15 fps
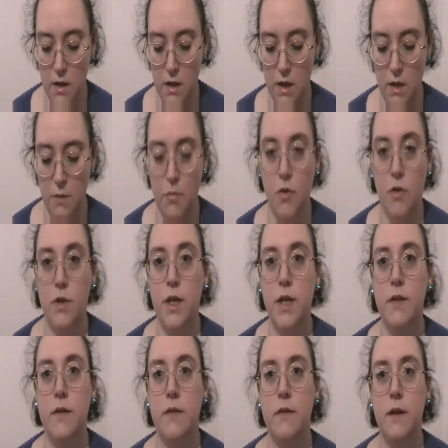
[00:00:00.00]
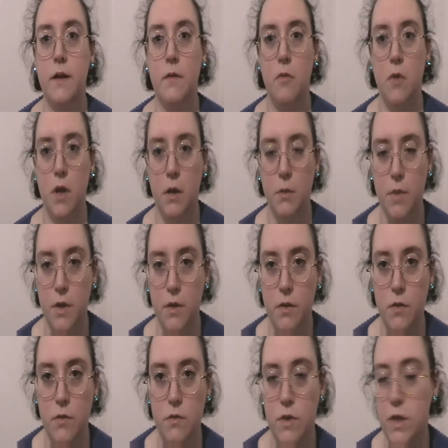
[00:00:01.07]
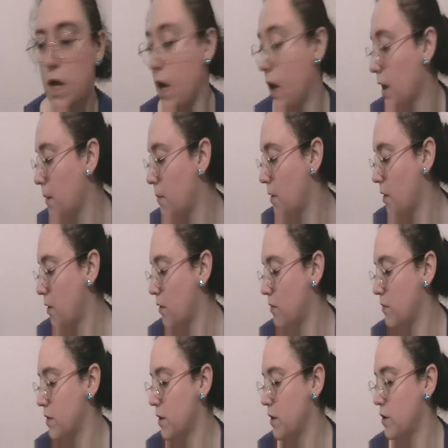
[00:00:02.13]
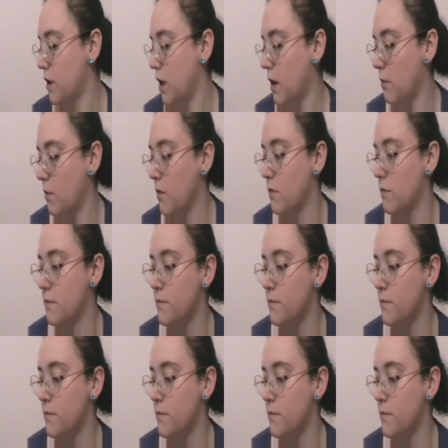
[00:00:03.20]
li potete tranquillamente usare però diciamo